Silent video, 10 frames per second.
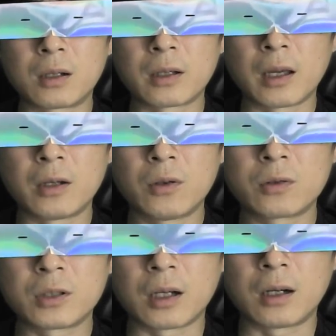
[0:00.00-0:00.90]
権
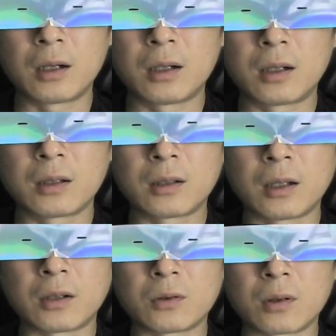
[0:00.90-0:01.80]
力者
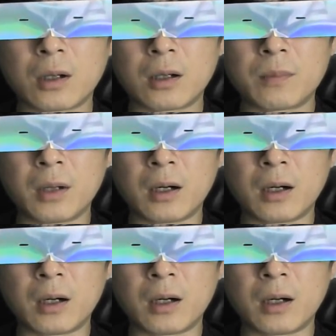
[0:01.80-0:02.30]
であるとか、まあ、